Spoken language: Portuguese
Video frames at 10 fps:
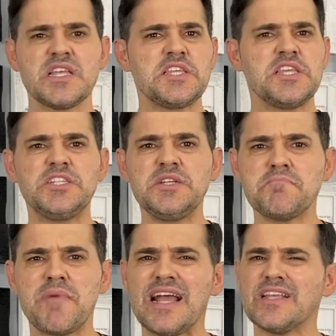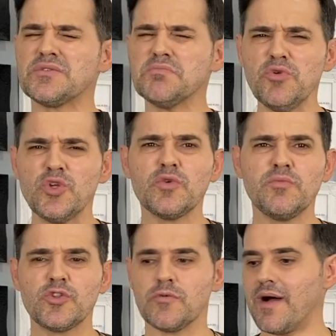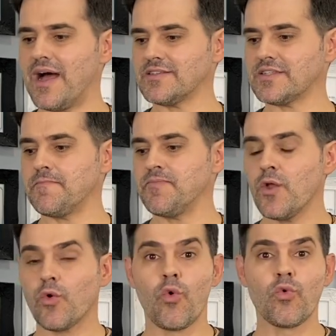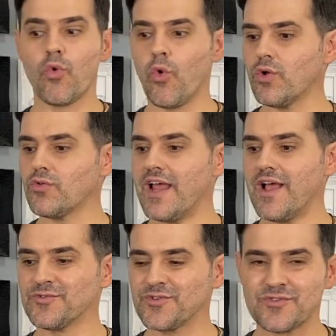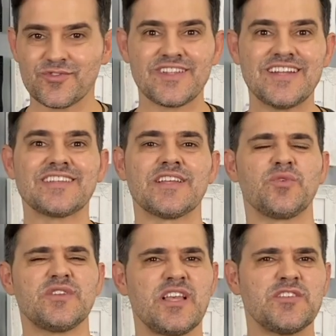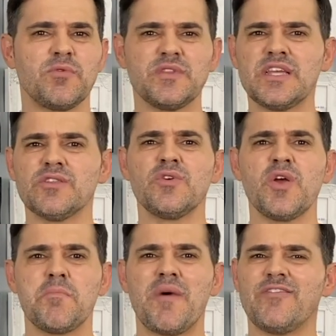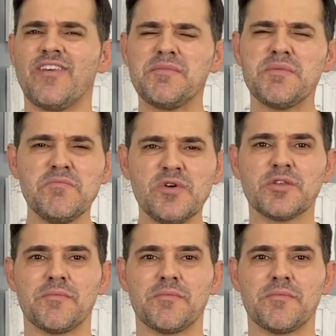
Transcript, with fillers: Que demais, muito, muito massa. Com coro, né? Os outros três cantores respondendo, uma vibe muito